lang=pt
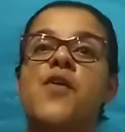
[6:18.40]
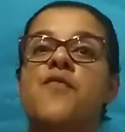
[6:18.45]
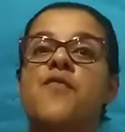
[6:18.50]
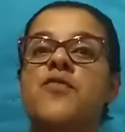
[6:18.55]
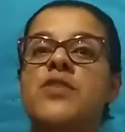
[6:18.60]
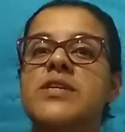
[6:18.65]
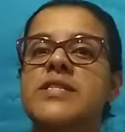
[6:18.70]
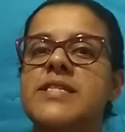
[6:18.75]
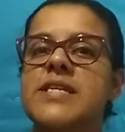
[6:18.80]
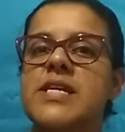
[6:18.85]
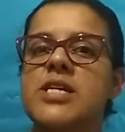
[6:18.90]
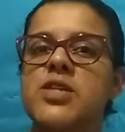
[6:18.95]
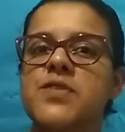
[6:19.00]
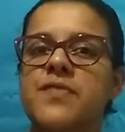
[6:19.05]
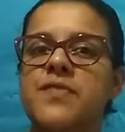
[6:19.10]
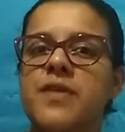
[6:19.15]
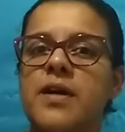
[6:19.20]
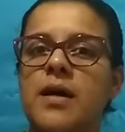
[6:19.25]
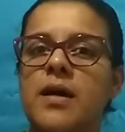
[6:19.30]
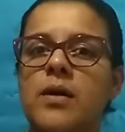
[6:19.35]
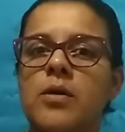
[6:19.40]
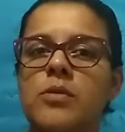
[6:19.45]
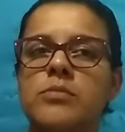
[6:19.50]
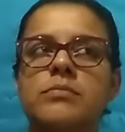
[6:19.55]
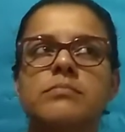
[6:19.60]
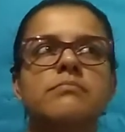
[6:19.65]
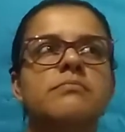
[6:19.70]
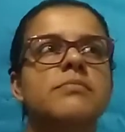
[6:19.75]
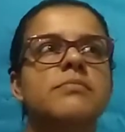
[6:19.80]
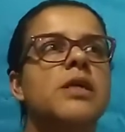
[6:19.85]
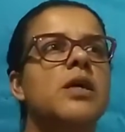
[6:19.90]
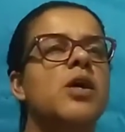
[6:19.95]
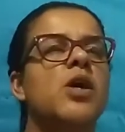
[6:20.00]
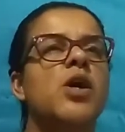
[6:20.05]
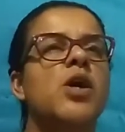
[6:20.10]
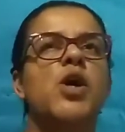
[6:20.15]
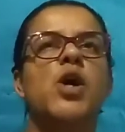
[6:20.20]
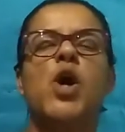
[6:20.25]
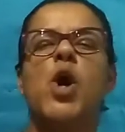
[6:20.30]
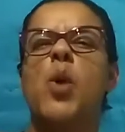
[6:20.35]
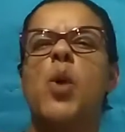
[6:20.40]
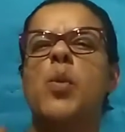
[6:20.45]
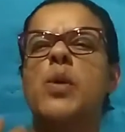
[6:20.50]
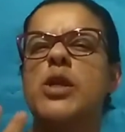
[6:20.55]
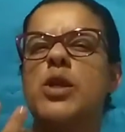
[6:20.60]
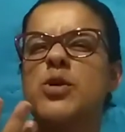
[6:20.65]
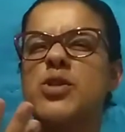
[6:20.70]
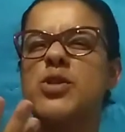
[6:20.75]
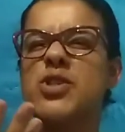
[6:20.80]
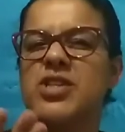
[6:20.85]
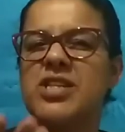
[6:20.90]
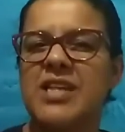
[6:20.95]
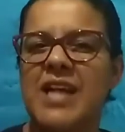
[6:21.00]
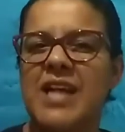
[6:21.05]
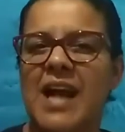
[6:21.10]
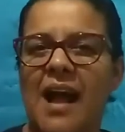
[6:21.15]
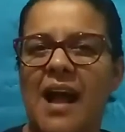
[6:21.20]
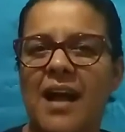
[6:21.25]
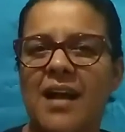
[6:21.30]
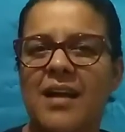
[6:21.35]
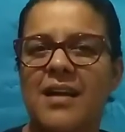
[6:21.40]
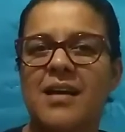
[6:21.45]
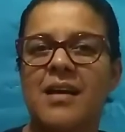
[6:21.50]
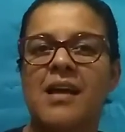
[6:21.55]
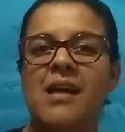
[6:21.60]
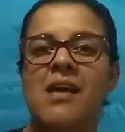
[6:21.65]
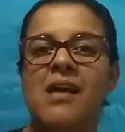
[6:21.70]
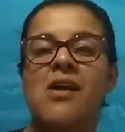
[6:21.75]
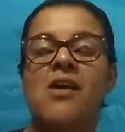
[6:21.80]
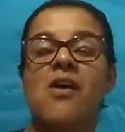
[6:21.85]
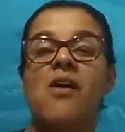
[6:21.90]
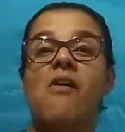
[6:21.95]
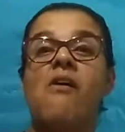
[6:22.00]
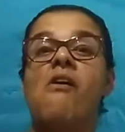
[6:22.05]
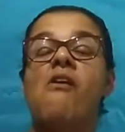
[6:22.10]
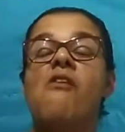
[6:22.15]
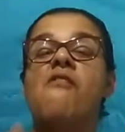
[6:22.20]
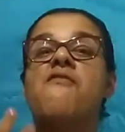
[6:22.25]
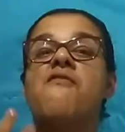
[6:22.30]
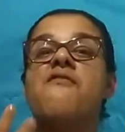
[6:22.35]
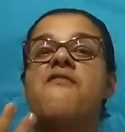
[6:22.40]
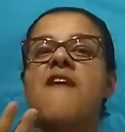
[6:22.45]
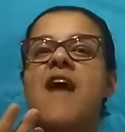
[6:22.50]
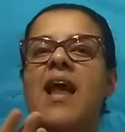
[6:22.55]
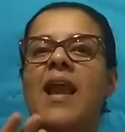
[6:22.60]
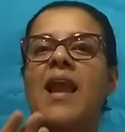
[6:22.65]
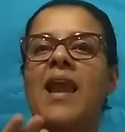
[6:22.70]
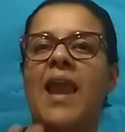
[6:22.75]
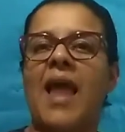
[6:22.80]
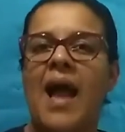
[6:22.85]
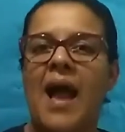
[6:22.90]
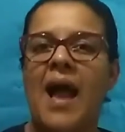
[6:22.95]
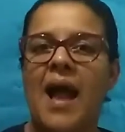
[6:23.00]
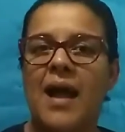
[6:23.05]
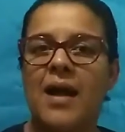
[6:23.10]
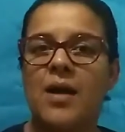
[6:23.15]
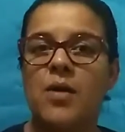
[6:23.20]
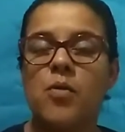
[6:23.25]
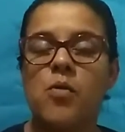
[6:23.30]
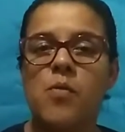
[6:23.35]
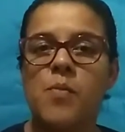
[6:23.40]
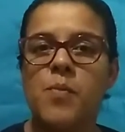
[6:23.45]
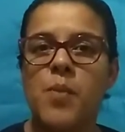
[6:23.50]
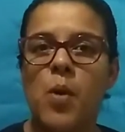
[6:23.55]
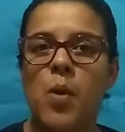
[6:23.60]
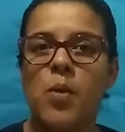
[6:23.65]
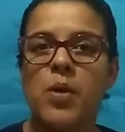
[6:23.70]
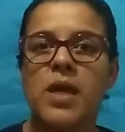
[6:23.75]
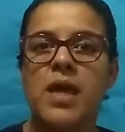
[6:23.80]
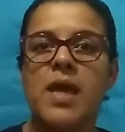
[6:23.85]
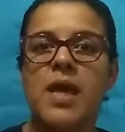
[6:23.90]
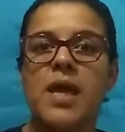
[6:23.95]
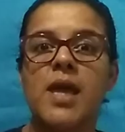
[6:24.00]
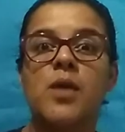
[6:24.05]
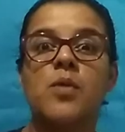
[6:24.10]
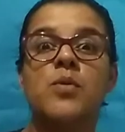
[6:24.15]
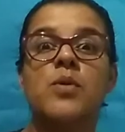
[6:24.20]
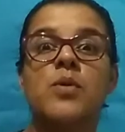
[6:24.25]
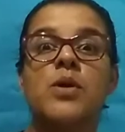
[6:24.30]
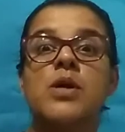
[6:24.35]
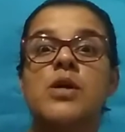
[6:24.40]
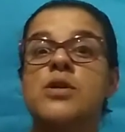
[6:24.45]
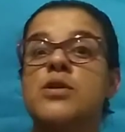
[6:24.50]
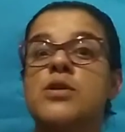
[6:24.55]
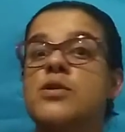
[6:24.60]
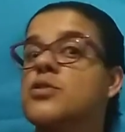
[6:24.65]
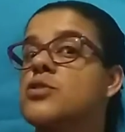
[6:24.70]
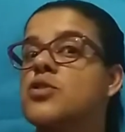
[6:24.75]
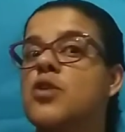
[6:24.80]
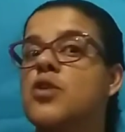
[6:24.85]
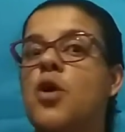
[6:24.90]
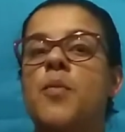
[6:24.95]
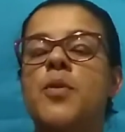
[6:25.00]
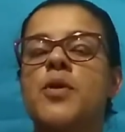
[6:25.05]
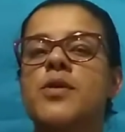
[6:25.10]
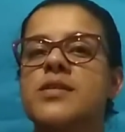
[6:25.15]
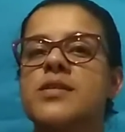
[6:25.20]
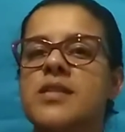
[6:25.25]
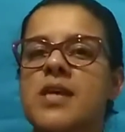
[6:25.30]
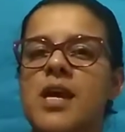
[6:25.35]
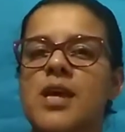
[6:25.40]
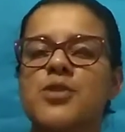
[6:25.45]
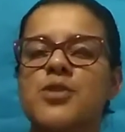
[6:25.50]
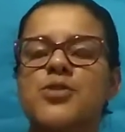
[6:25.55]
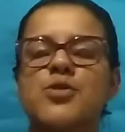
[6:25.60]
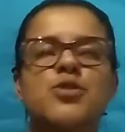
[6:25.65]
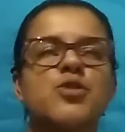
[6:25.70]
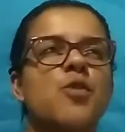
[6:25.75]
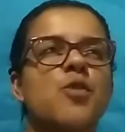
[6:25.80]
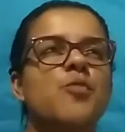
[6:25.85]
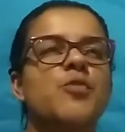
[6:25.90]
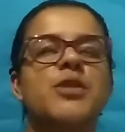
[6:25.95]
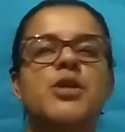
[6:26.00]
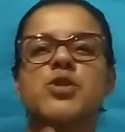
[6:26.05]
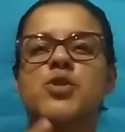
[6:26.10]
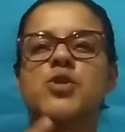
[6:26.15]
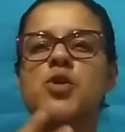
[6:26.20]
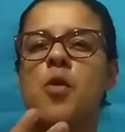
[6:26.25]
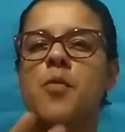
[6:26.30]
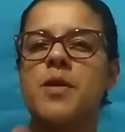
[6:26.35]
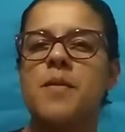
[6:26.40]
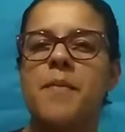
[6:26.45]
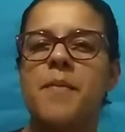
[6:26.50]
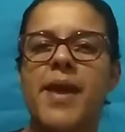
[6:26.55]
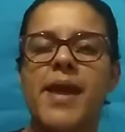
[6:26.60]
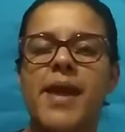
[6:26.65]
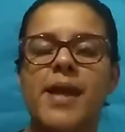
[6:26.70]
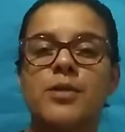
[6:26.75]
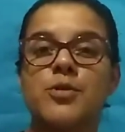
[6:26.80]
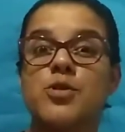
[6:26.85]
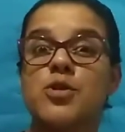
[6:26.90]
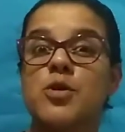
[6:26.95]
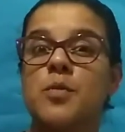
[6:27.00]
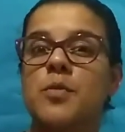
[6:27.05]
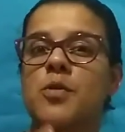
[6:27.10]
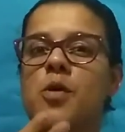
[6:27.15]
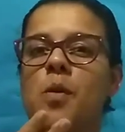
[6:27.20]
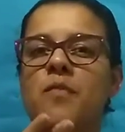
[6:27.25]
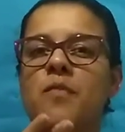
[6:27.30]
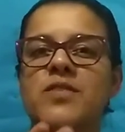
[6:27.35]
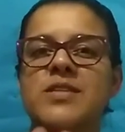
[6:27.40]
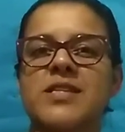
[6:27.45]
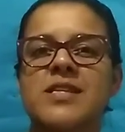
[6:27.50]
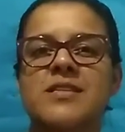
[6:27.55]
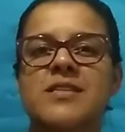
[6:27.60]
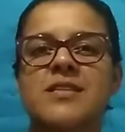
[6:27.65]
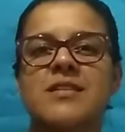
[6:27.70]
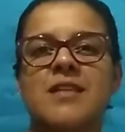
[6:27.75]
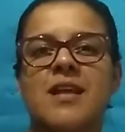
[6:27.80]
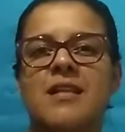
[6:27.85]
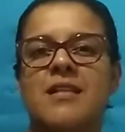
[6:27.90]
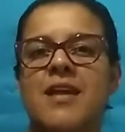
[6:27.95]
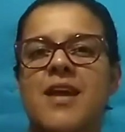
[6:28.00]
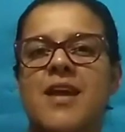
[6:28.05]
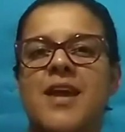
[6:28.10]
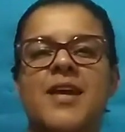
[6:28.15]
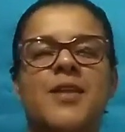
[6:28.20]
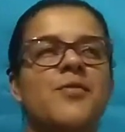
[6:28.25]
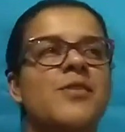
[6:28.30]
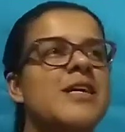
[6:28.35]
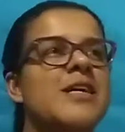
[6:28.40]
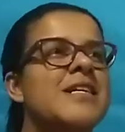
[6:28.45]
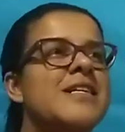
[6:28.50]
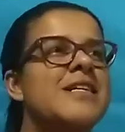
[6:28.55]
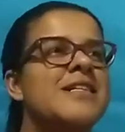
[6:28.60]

Vocês vão ou ilustrar ou falar um pouquinho sobre os índios, sobre o descobrimento, sobre como vocês entenderam.